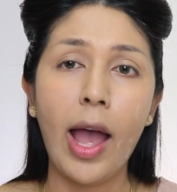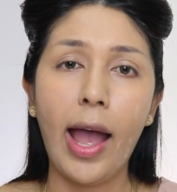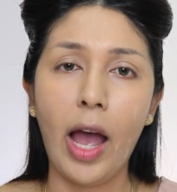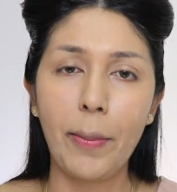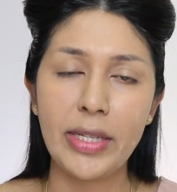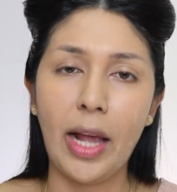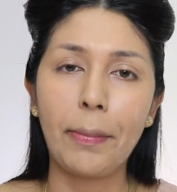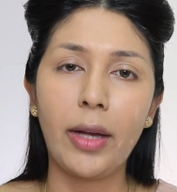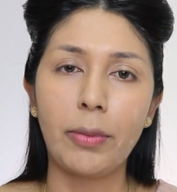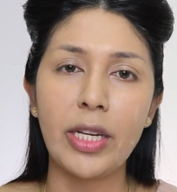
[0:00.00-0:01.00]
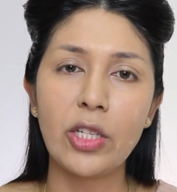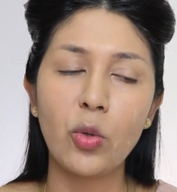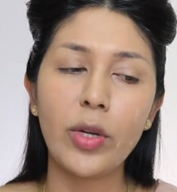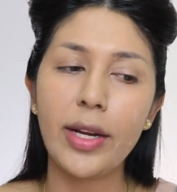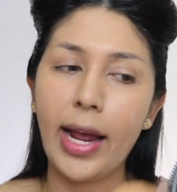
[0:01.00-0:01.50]
อ่าเอาไปซับกับทิช
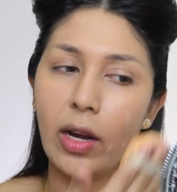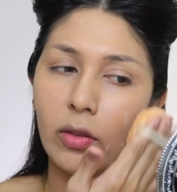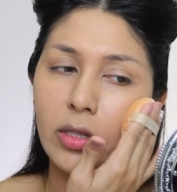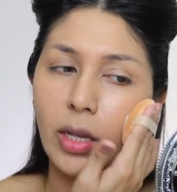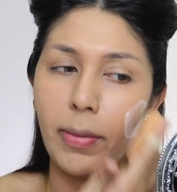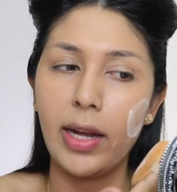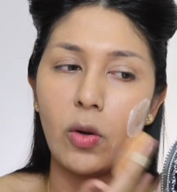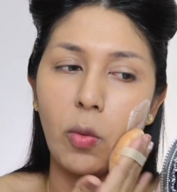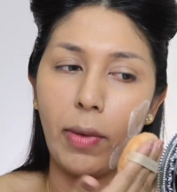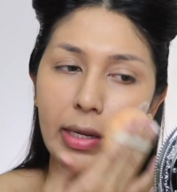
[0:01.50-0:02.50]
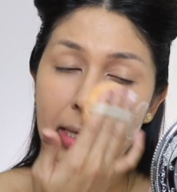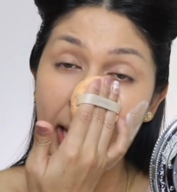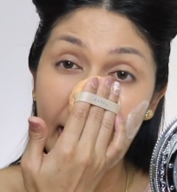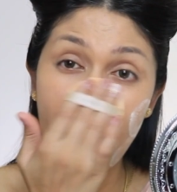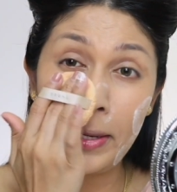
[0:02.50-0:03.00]
ชู่ใดๆเราก็สามารถลงมาที่ห
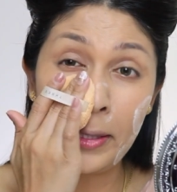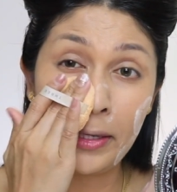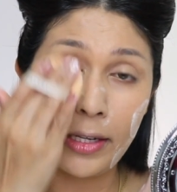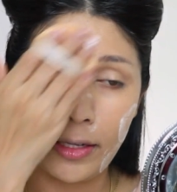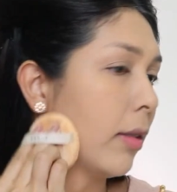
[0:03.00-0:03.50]
น้าได้เลย